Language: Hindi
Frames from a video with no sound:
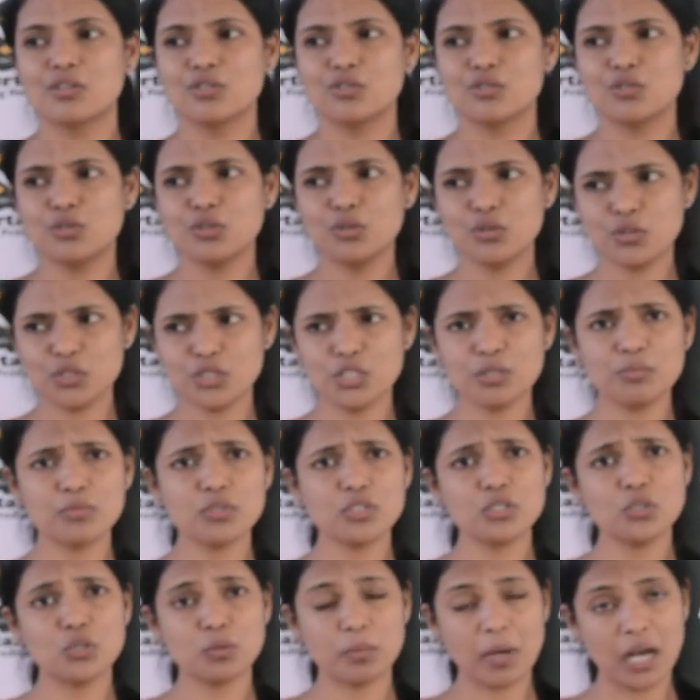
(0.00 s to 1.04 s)
जो खुशी मुझे
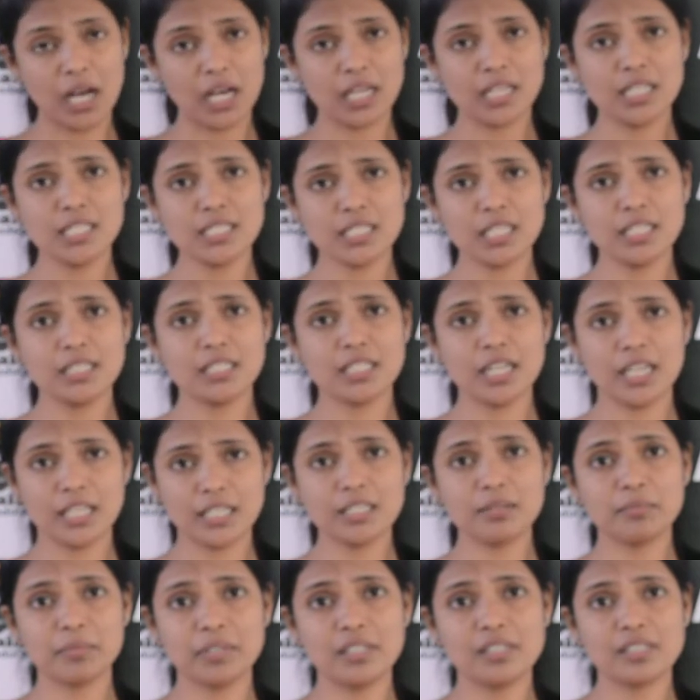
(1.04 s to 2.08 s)
तुम्हारे साथ
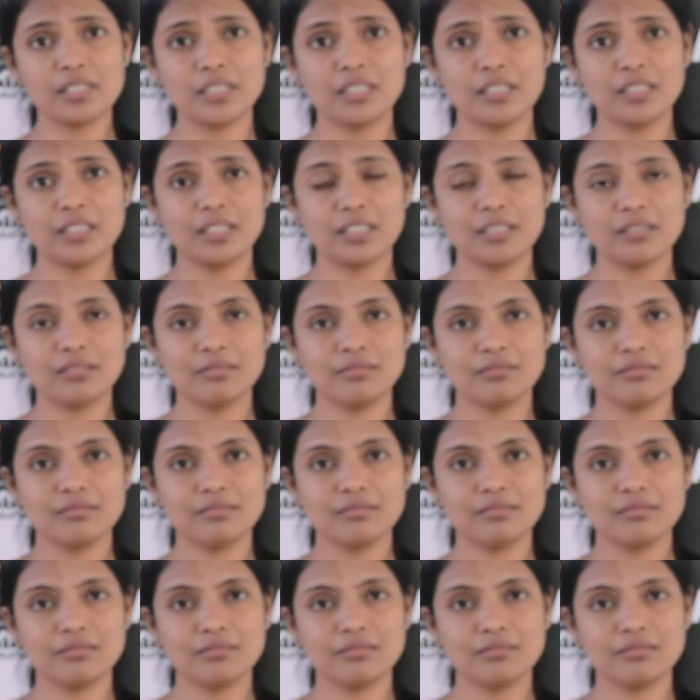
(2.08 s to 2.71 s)
रहकर मिल रही है